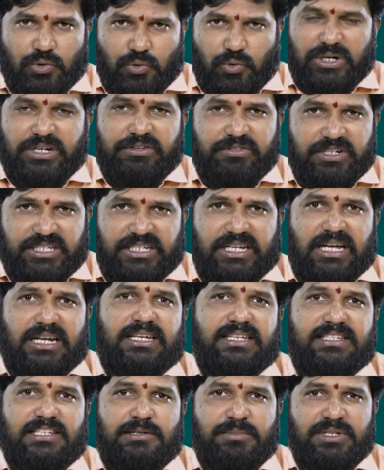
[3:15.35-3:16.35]
కొన్ని
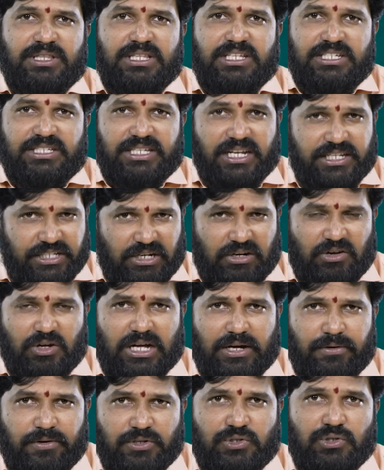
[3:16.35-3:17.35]
విషయాలకి సంబంధించి చర్చల్లో
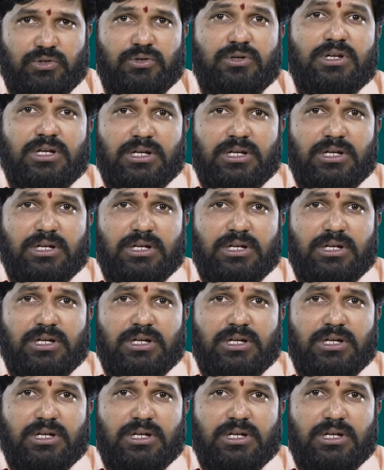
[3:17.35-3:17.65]
కావచ్చు